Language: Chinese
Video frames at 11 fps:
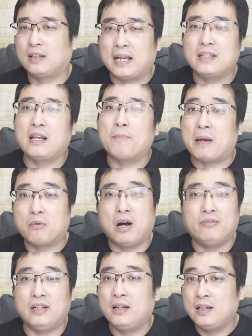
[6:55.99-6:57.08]
台积电被瓜
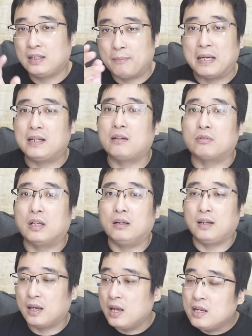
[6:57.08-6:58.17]
分，他没这种能力。